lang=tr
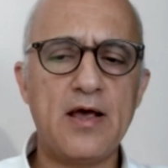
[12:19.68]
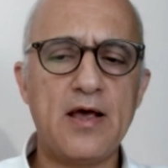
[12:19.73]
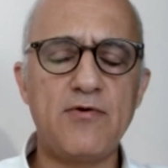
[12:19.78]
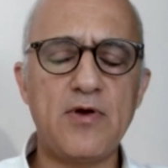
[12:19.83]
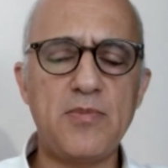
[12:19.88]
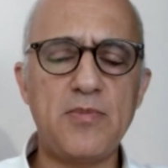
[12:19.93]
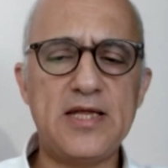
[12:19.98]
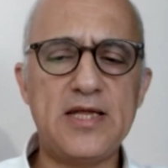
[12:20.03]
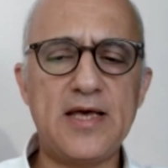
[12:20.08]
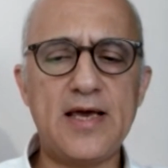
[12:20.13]

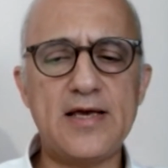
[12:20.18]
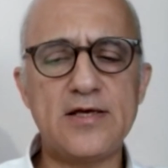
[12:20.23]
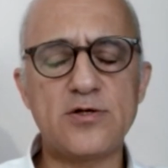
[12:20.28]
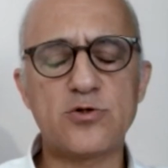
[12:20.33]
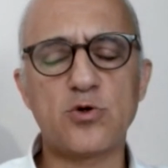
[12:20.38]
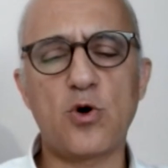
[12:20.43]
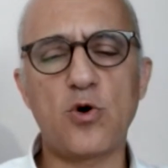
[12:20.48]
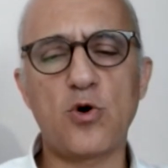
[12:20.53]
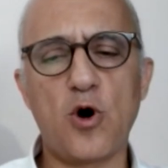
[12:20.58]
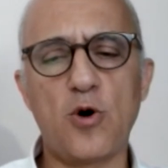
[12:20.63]
ve bir de en
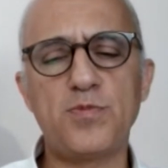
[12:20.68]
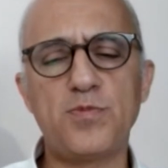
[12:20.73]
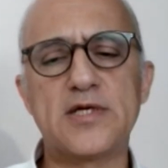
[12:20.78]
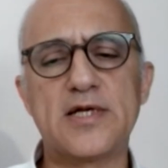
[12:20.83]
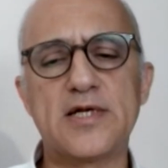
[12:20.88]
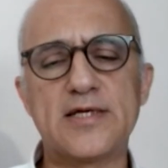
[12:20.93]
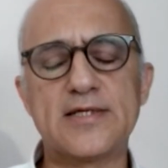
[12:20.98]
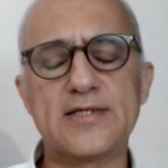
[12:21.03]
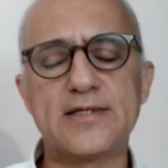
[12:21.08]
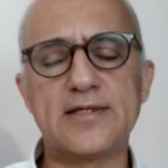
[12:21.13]
son COP
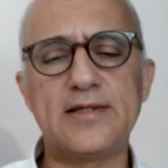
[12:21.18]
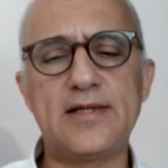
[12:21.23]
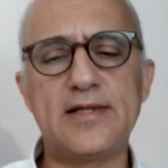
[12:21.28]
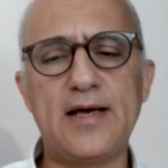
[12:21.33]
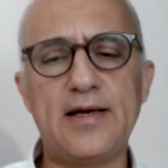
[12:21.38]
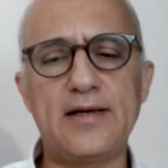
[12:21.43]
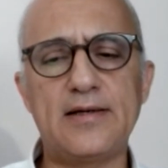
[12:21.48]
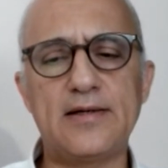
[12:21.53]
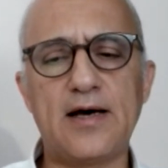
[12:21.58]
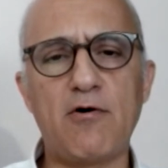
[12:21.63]

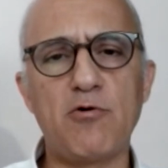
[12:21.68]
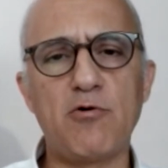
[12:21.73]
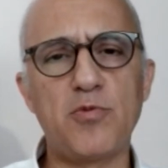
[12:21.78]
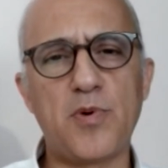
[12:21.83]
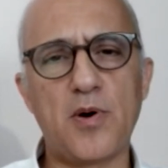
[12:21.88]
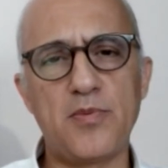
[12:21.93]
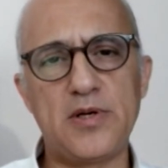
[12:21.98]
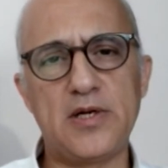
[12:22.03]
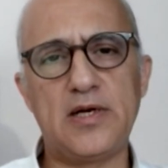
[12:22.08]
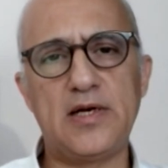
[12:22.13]
sırasında
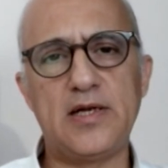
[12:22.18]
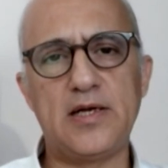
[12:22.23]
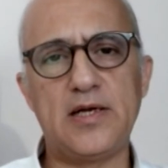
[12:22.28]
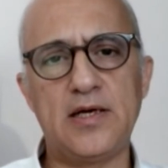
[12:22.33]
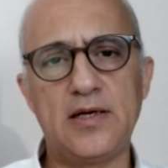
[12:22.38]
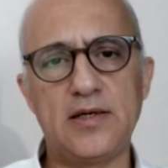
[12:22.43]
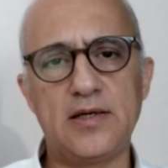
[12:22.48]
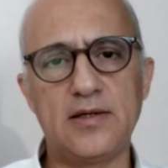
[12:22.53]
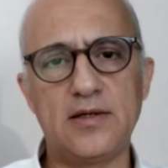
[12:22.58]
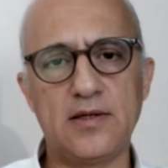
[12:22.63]
Avrupa
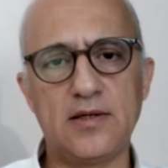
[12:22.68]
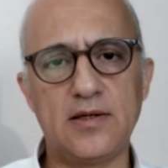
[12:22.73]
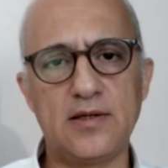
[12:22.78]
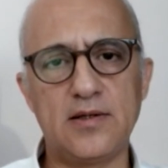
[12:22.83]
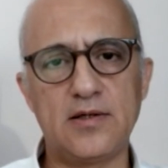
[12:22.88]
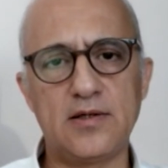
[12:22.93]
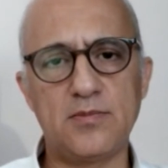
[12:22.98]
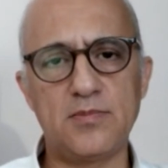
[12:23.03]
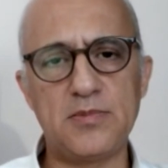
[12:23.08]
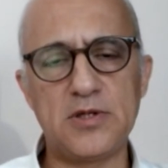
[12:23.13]
Birliği e,
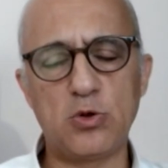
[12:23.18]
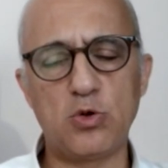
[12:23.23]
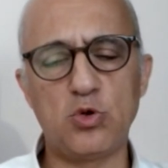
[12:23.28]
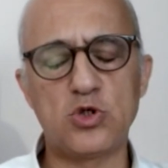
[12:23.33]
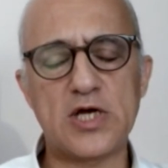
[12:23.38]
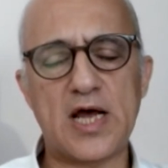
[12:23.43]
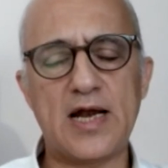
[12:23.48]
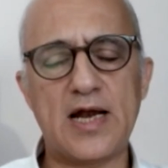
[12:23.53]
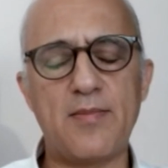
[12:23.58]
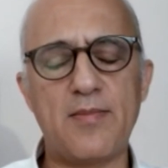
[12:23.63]
bir
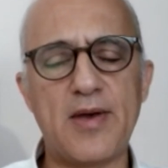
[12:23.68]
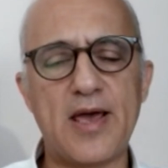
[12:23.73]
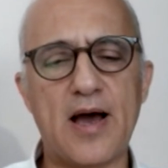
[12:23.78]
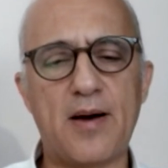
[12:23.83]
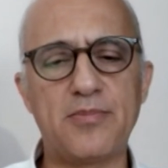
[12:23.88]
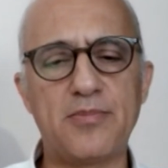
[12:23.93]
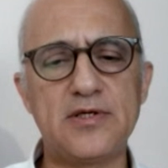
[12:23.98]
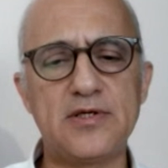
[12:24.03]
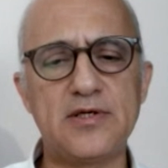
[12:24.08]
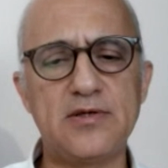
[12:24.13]
güncelleme
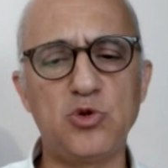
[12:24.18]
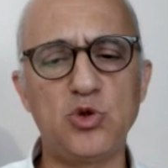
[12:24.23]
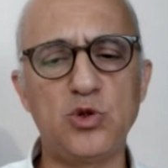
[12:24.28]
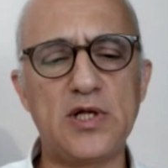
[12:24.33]
yaptı.